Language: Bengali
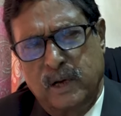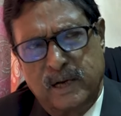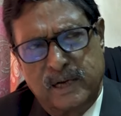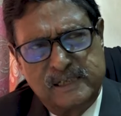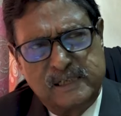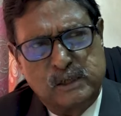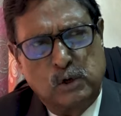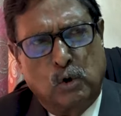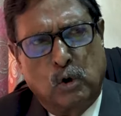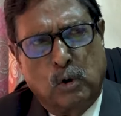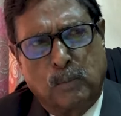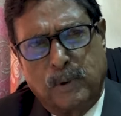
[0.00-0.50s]
এই
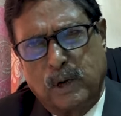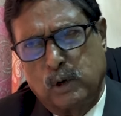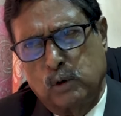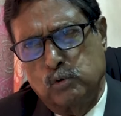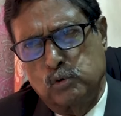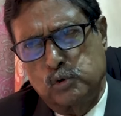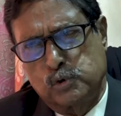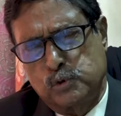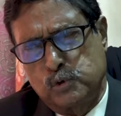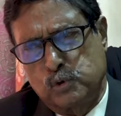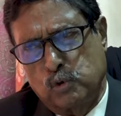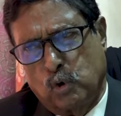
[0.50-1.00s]
যে
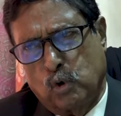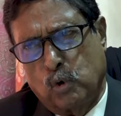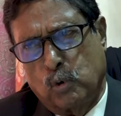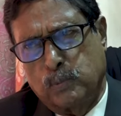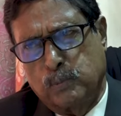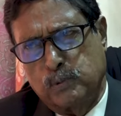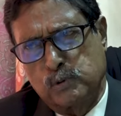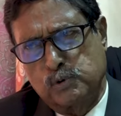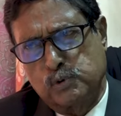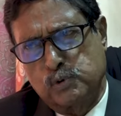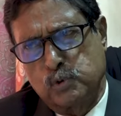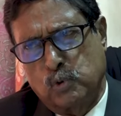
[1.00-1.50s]
অমানুষ
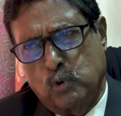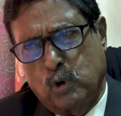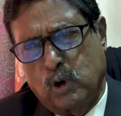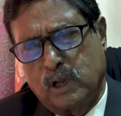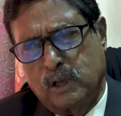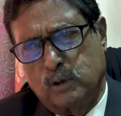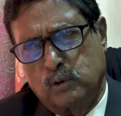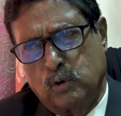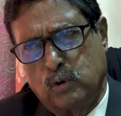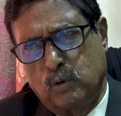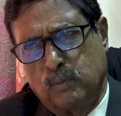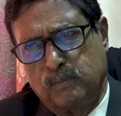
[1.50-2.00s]
নরপশু
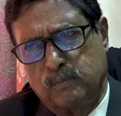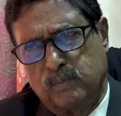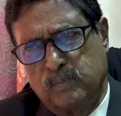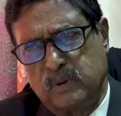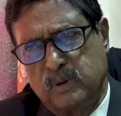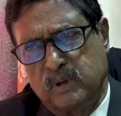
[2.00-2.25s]
নরাধম